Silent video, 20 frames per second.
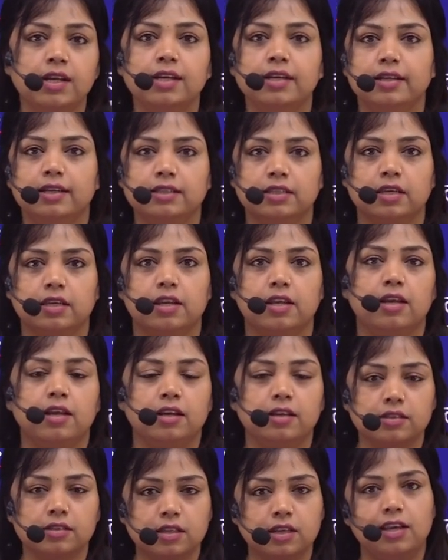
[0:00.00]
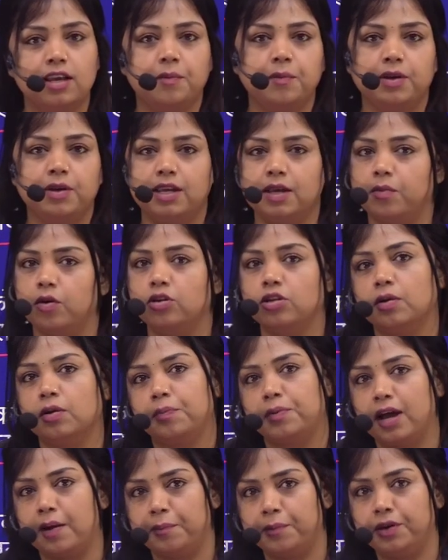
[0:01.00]
इसलिए इसलिए भी ये बहुत
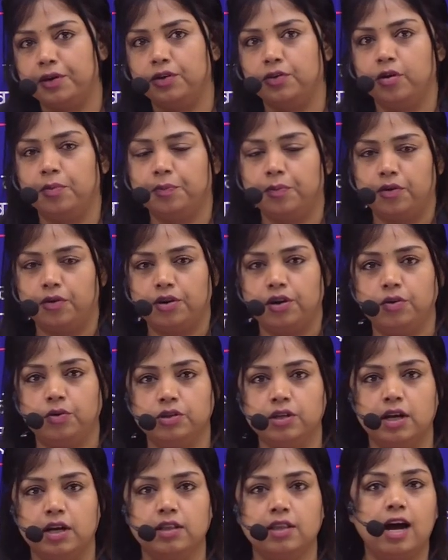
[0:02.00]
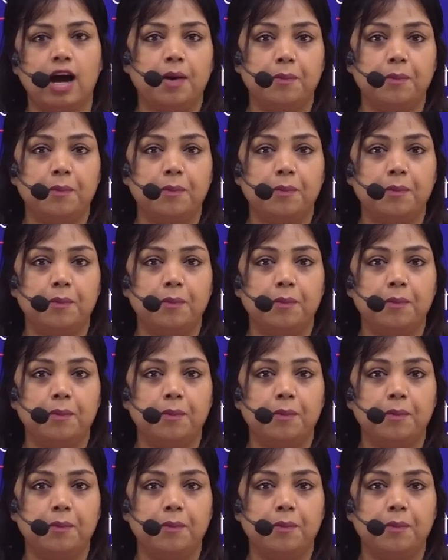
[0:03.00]
अपने आप में इंपॉर्टेंट हो जाता